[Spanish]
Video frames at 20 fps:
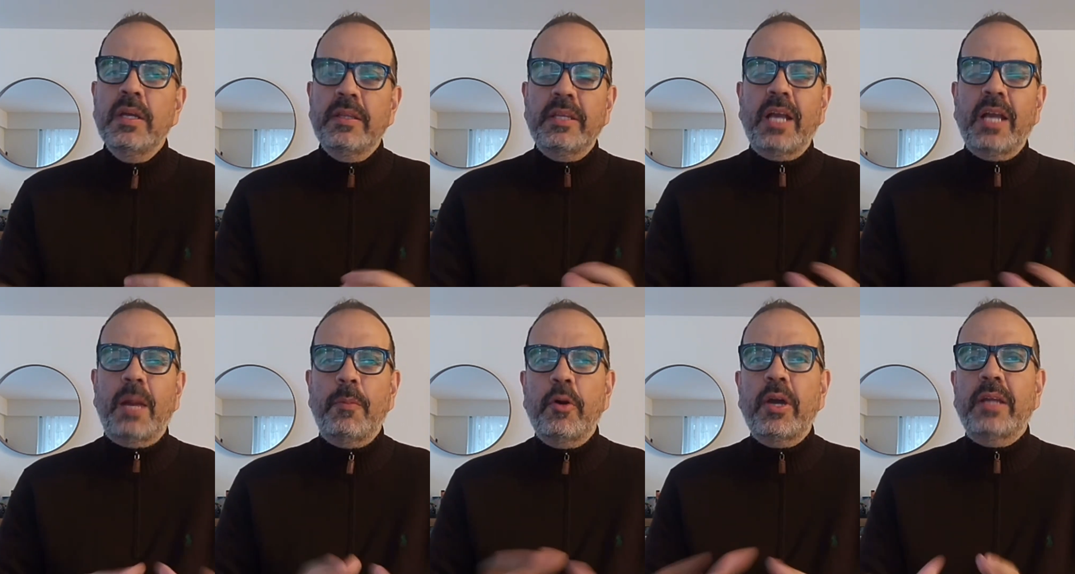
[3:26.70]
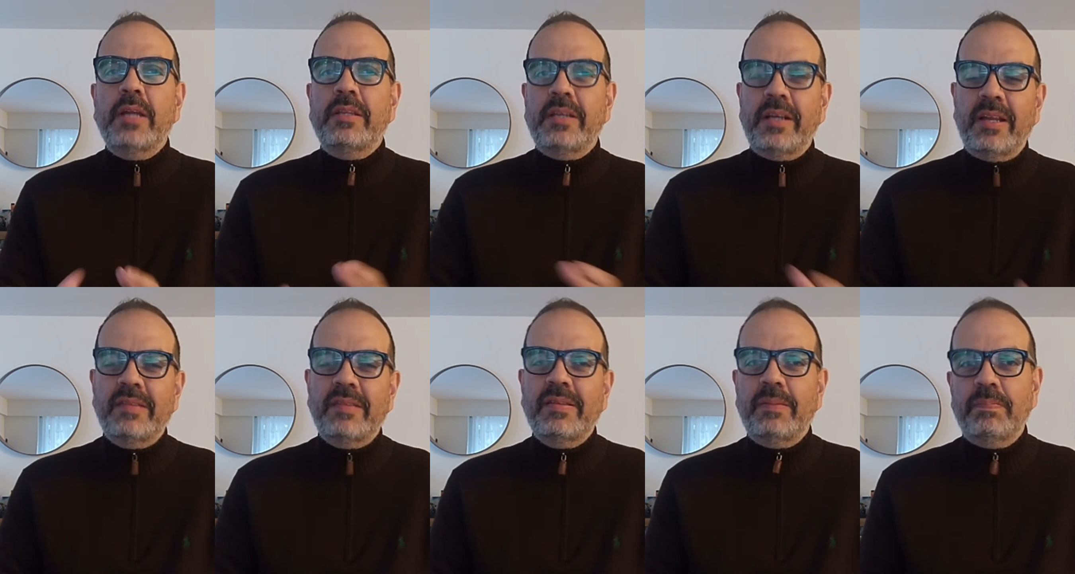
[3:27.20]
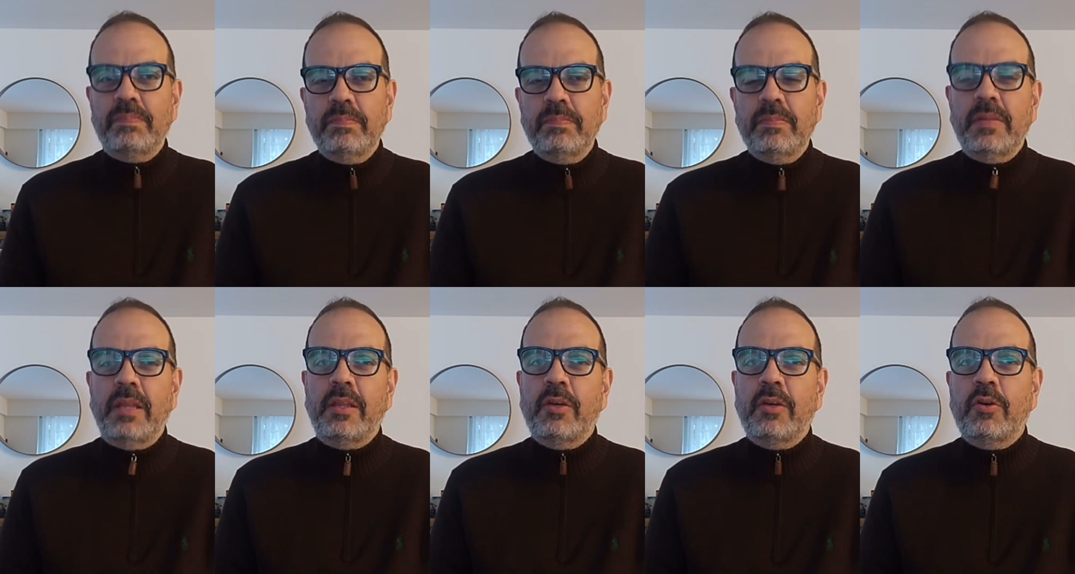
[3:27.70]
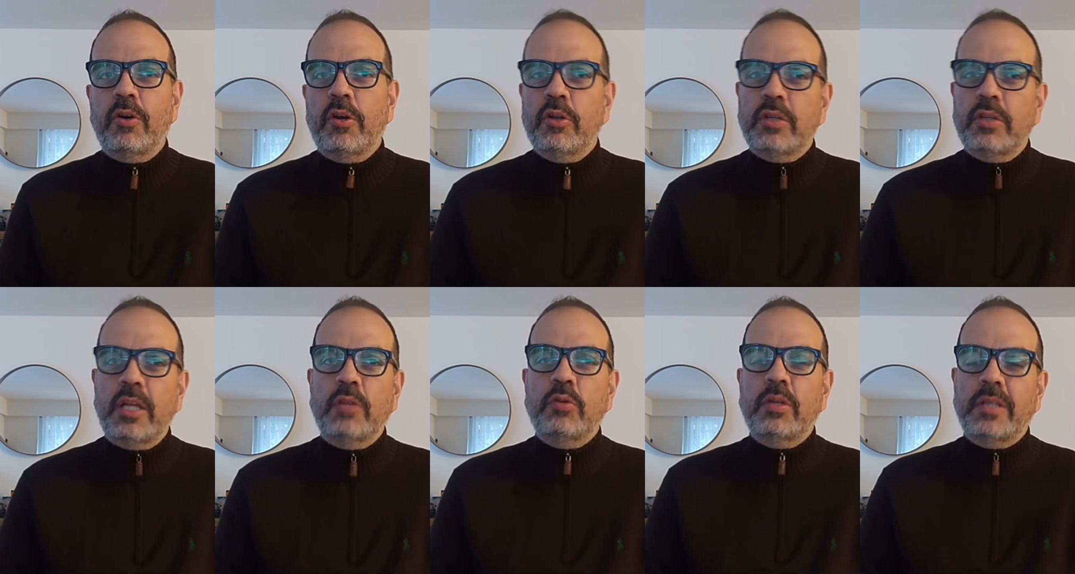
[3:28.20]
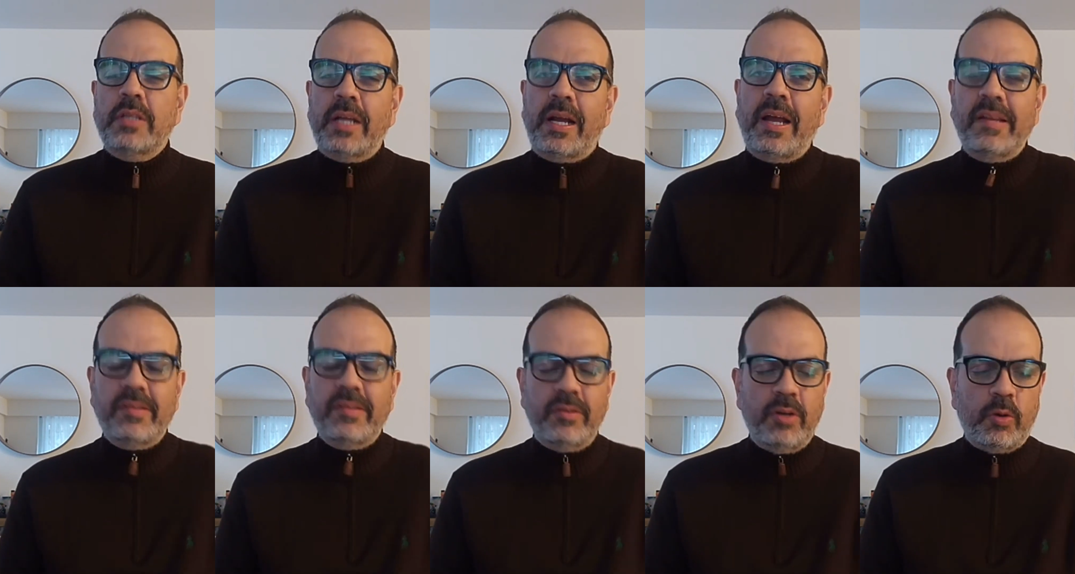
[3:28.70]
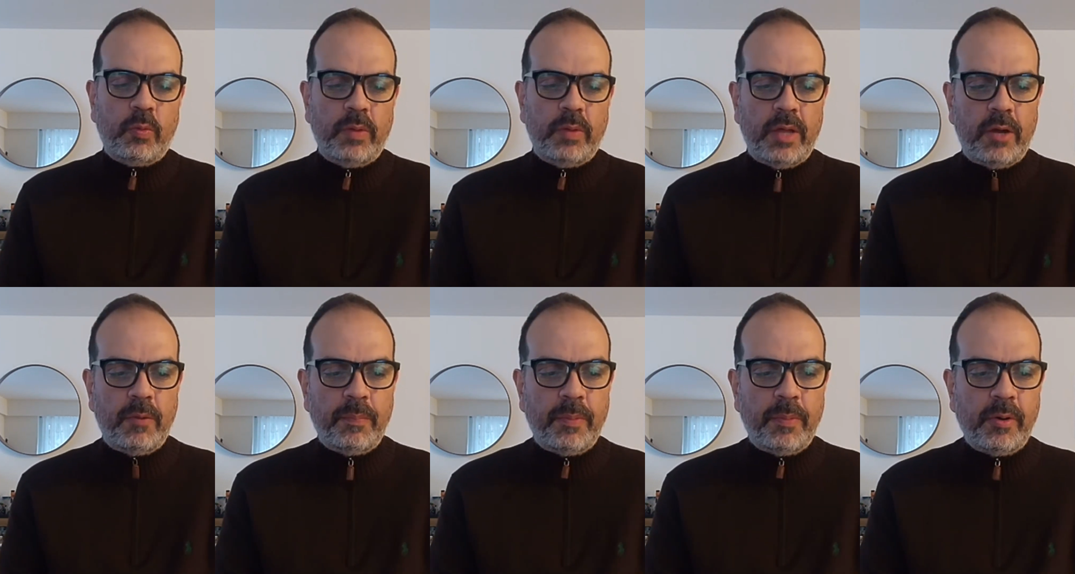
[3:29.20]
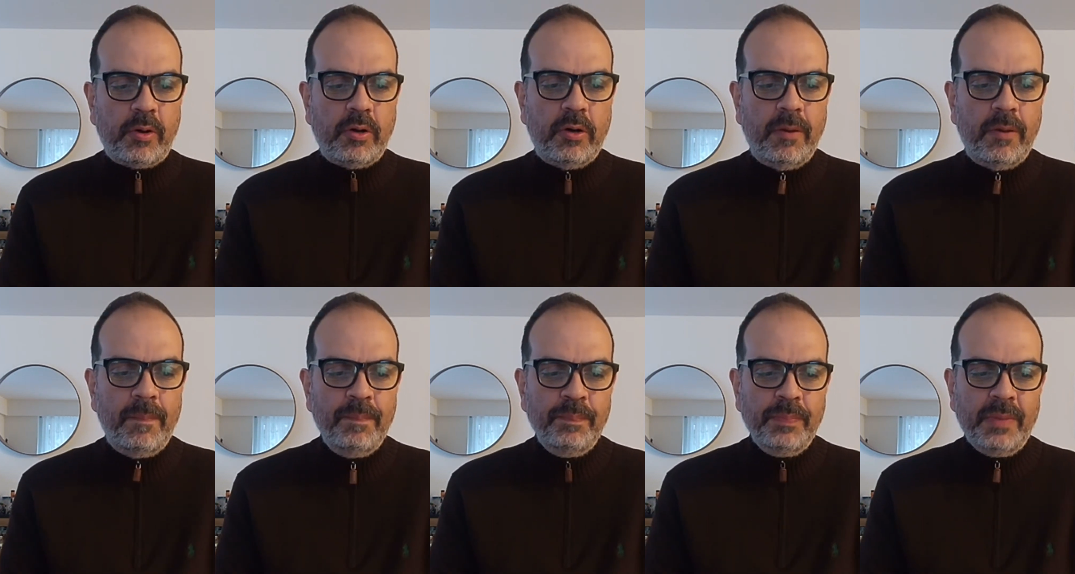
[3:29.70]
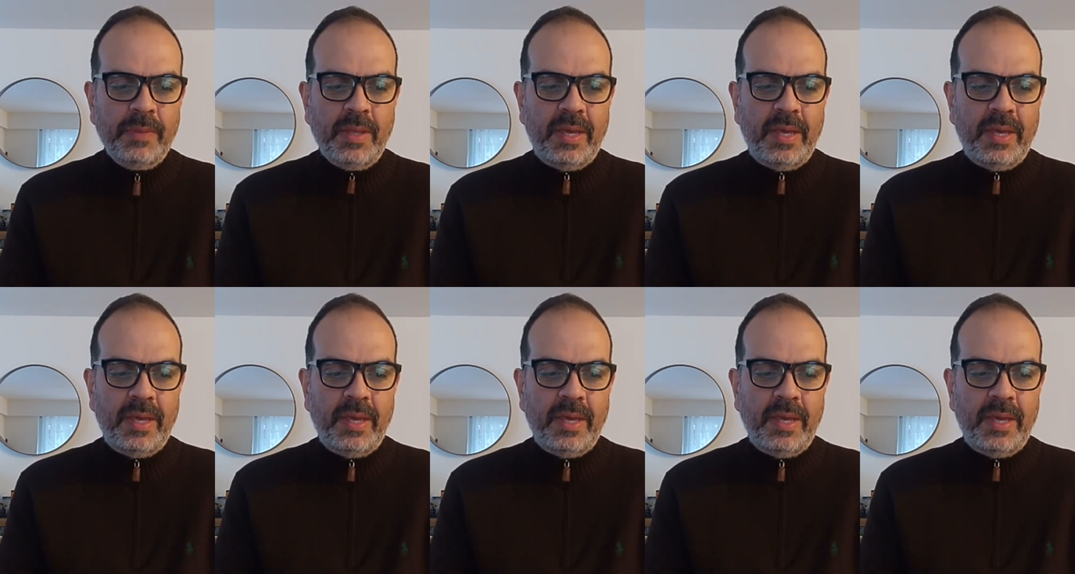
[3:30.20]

digamos que Tigres se dedicó no tanto a atacar, sino a cuidar un poco